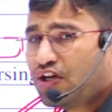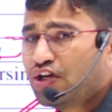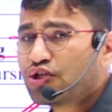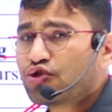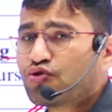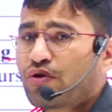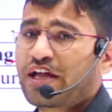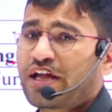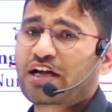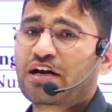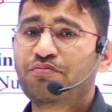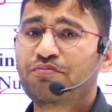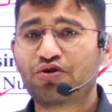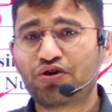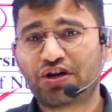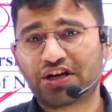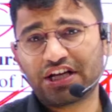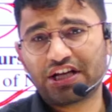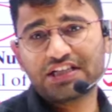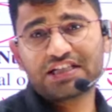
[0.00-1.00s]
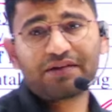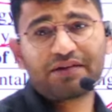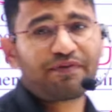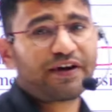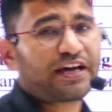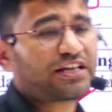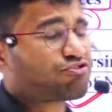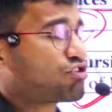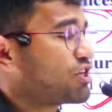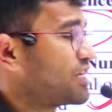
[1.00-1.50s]
जो है कम्युनिटी इसे
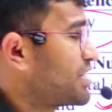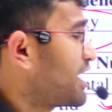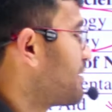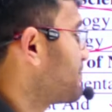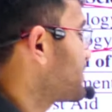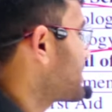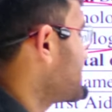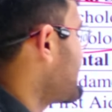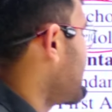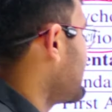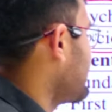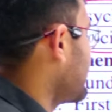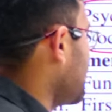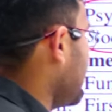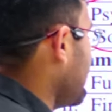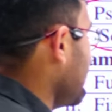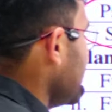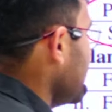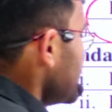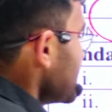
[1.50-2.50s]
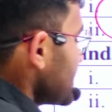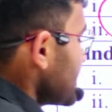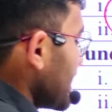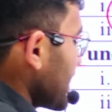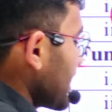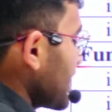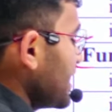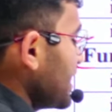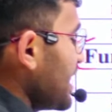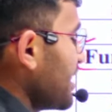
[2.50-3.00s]
फेस्ट के नाम से जानते हैं
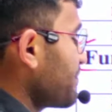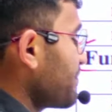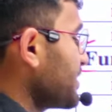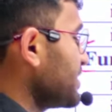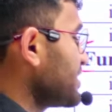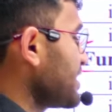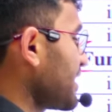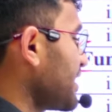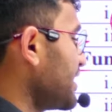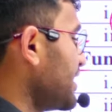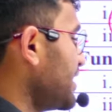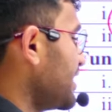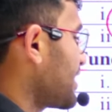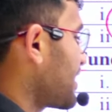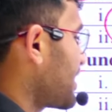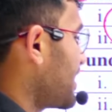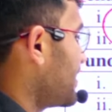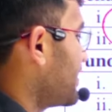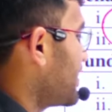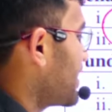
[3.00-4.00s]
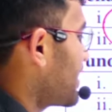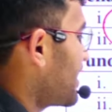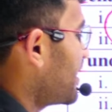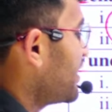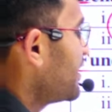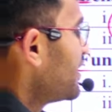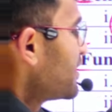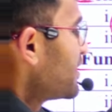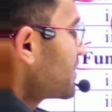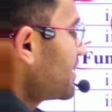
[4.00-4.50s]
सेकंड आपकी सेकंड ईयर के अंदर है
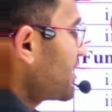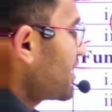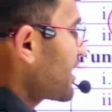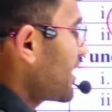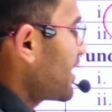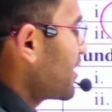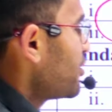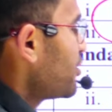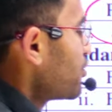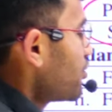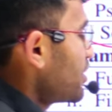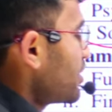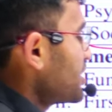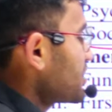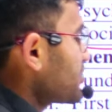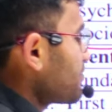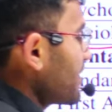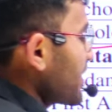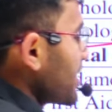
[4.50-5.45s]
ठीक है और इसमें